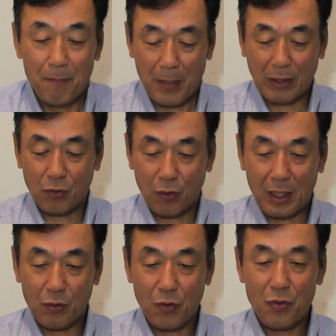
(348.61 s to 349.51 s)
バット
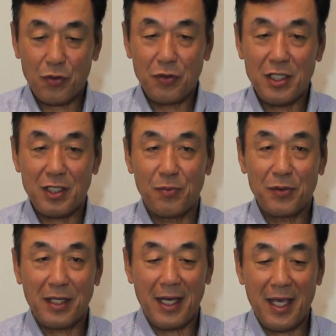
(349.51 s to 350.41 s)
がどういうふうに自
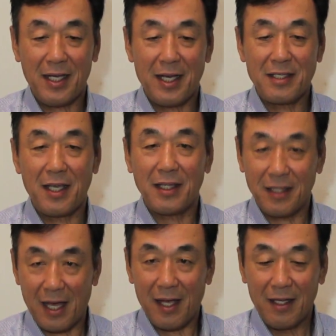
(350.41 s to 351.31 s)
分が変化していっ
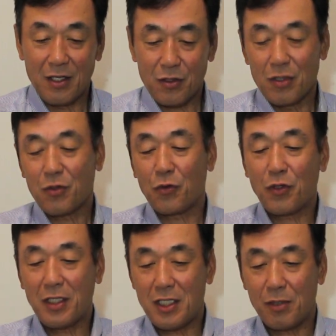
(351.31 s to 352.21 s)
たその
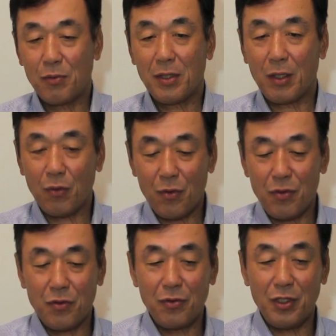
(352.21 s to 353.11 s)
時に自分がど
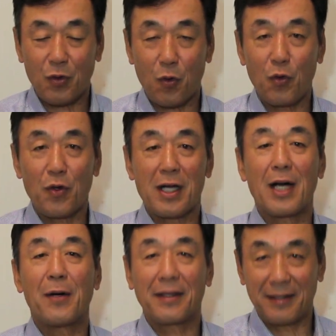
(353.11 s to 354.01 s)
ういうふうに心が
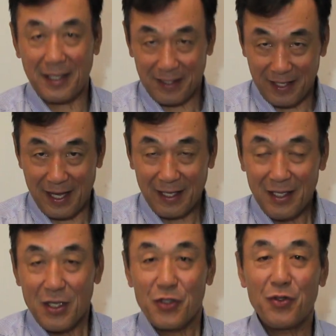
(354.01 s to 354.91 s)
変わっていった
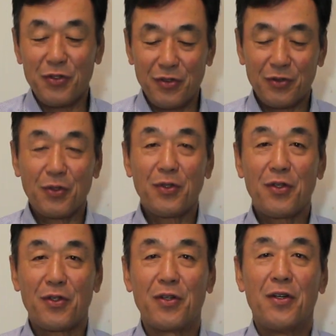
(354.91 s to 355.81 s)
そういうとこ
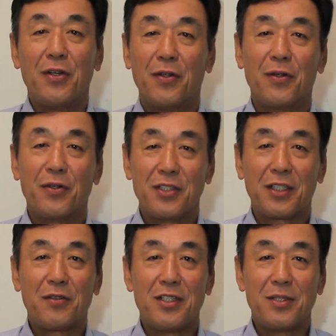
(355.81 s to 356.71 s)
ろを
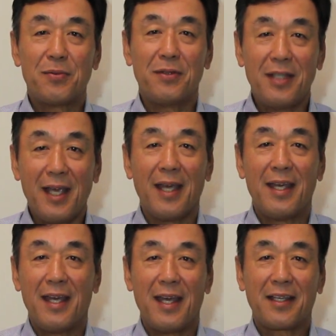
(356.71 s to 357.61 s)
じっくり自分で
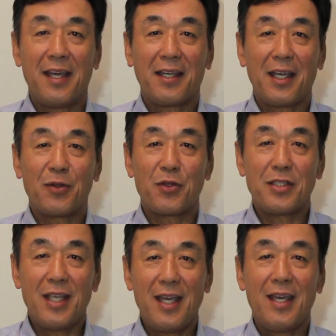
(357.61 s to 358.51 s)
経験と
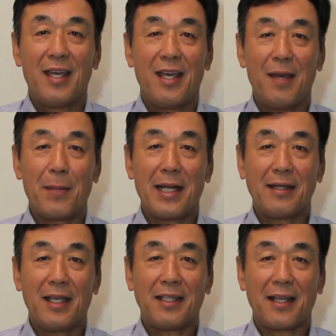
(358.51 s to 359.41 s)
して学
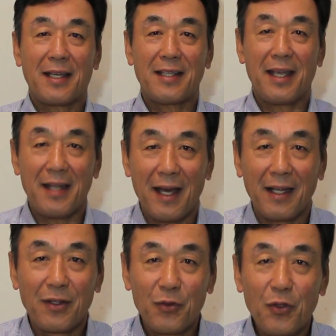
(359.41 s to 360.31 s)
んでいただきたい
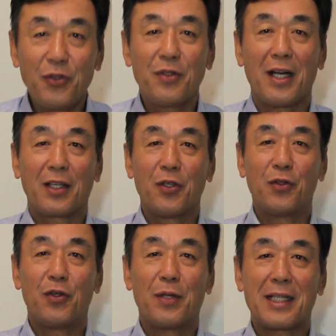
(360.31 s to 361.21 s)
なというのが今
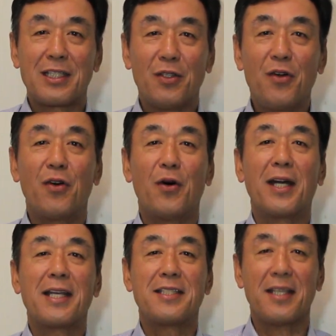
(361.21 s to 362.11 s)
日の私のお
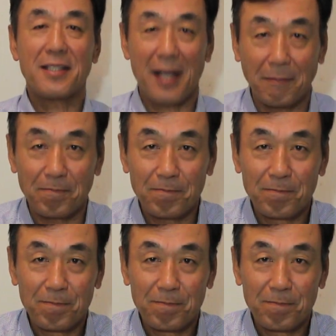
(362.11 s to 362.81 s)
話でした。